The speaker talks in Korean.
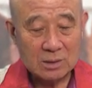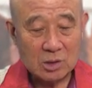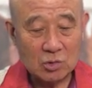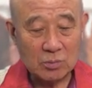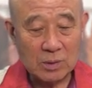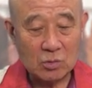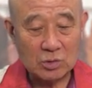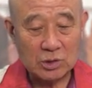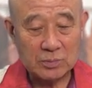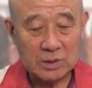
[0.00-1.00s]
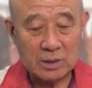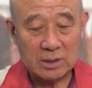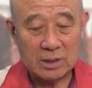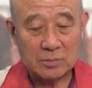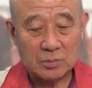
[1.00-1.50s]

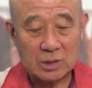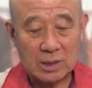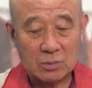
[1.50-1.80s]
1957년에 입적한